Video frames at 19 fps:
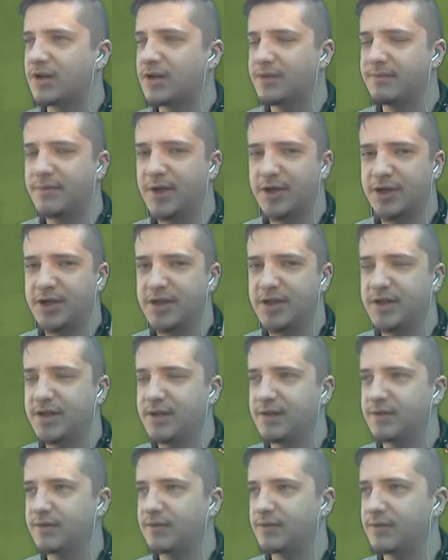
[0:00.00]
les
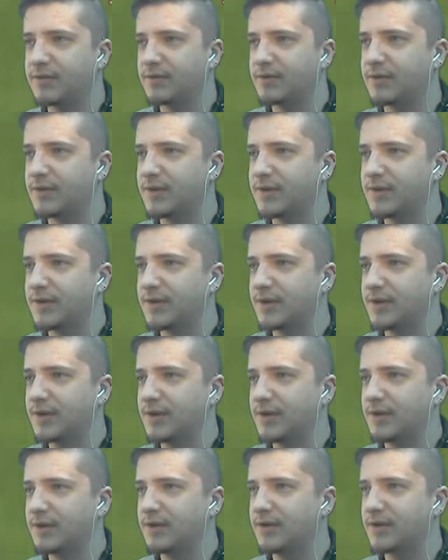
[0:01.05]
magies, euh,
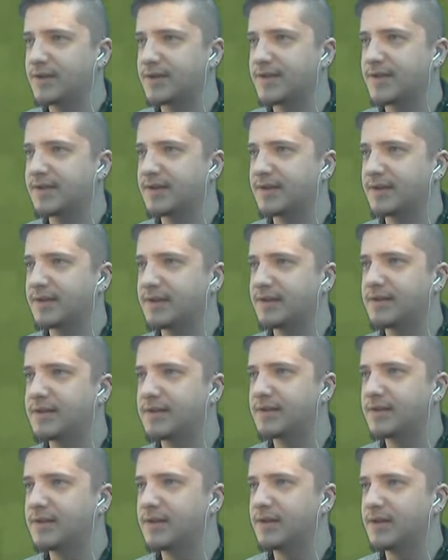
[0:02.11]
etc.
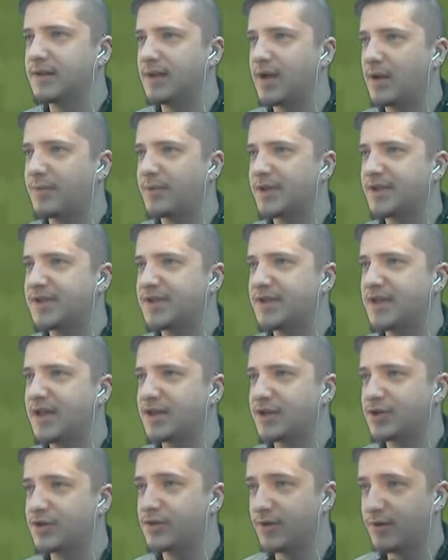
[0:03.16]
Après, c'est
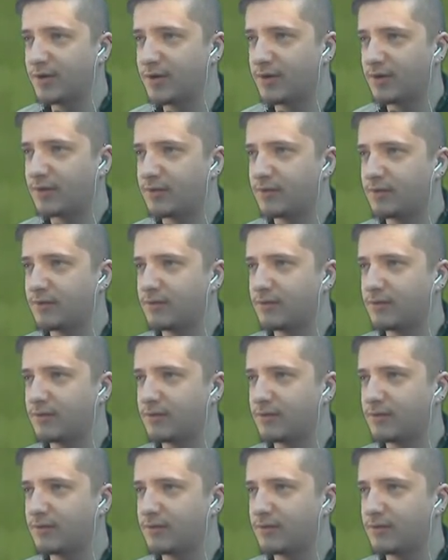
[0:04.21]
l'âge d'or.